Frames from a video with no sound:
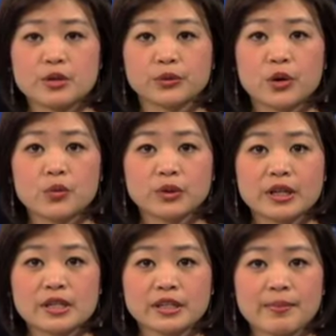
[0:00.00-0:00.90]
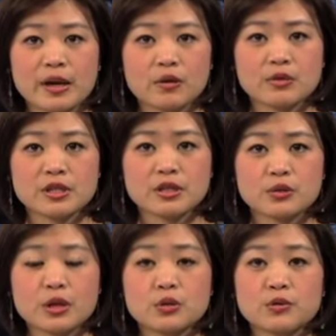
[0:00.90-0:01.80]
总统吴登盛的办公室
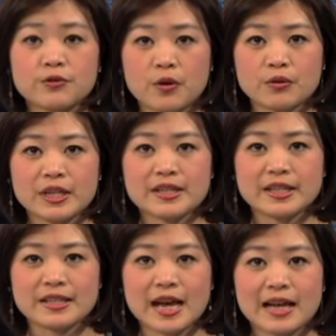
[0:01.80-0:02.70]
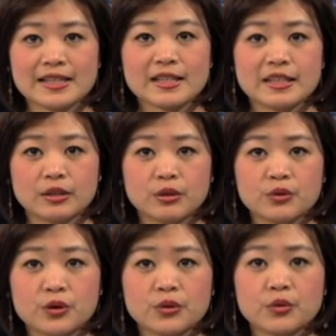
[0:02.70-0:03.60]
最初否认警察在行动
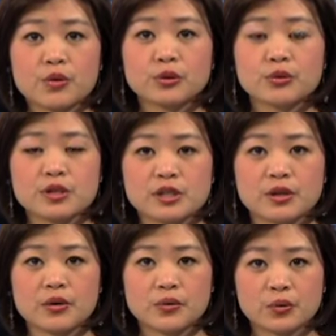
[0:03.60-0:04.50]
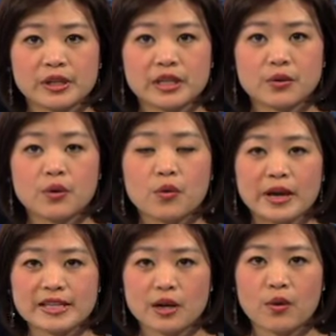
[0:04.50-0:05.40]
中过度使用武力或
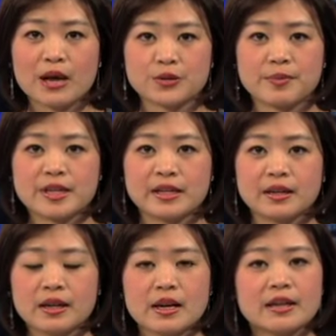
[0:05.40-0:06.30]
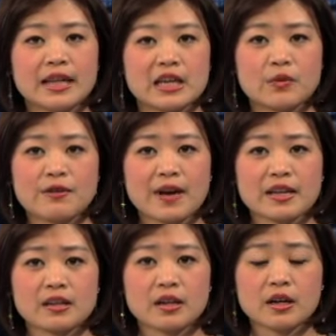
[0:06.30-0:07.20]
危险化学品，但一位发
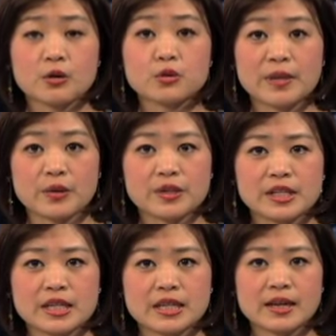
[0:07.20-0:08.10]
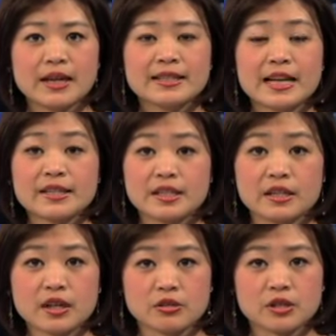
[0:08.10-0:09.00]
言人告诉美国之音，在几
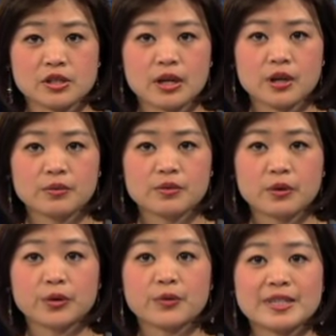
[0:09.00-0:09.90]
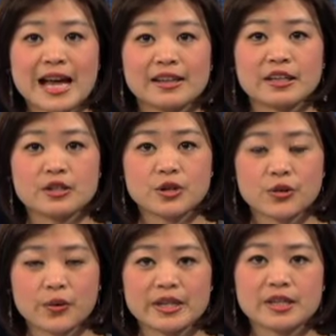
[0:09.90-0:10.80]
个小时之后，总统下令
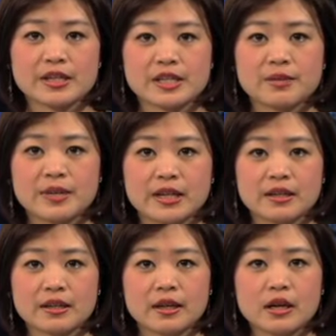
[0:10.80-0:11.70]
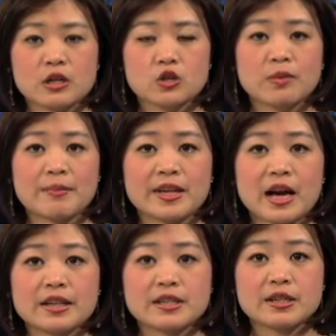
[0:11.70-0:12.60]
收回这一声明。数百名
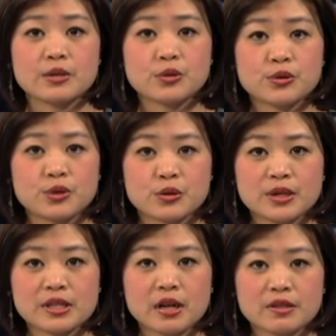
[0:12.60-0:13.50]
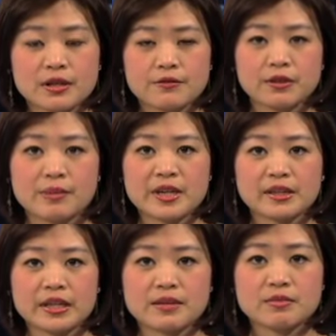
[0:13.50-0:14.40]
抗议者拒绝遵照政府的
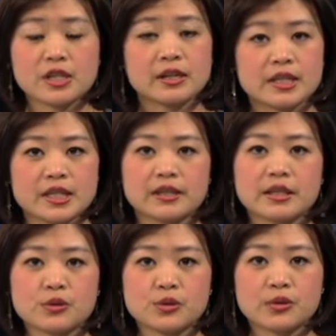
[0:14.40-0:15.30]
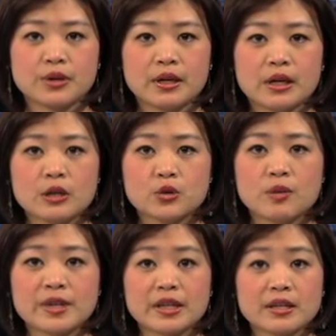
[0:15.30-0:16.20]
命令撤离这个地区。村
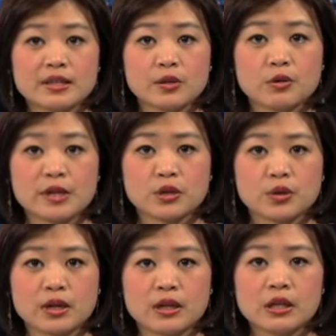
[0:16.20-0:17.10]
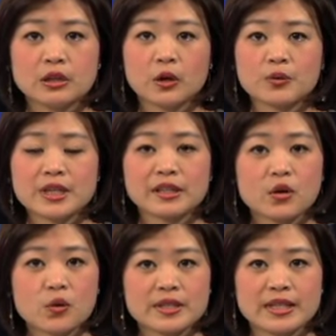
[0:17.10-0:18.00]
民和僧侣们说，铜建的
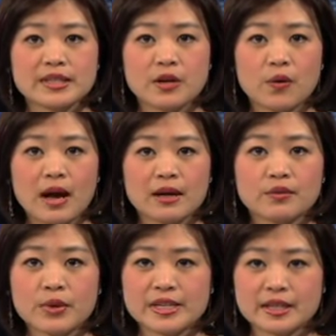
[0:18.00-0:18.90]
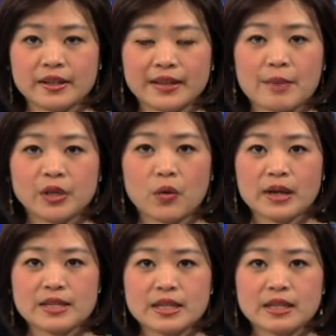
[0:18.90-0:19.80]
扩建计划威胁到他们的
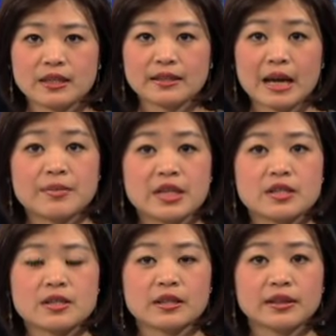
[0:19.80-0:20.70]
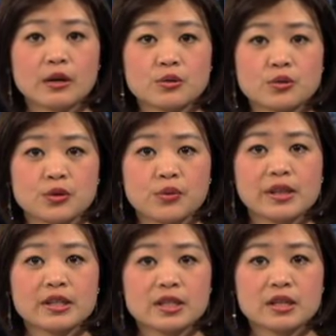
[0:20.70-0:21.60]
环境。他们也指责当局为
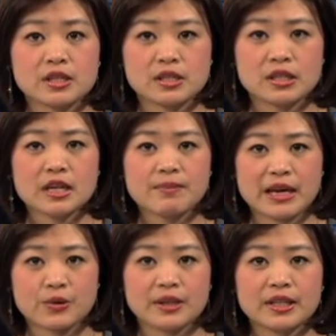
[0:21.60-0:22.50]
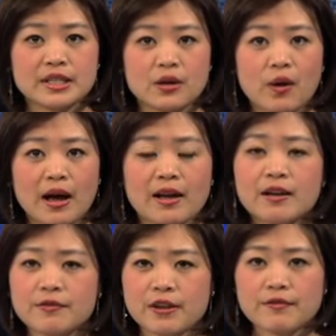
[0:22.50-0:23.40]
了这个十亿美元的计划，
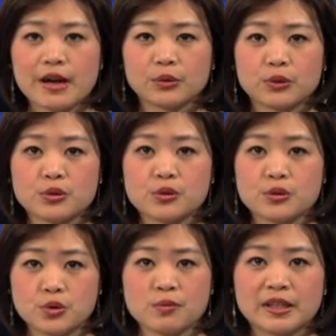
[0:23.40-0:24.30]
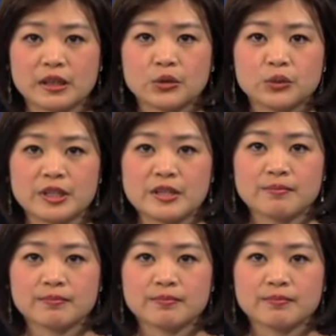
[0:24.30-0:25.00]
非法夺取居民的土地。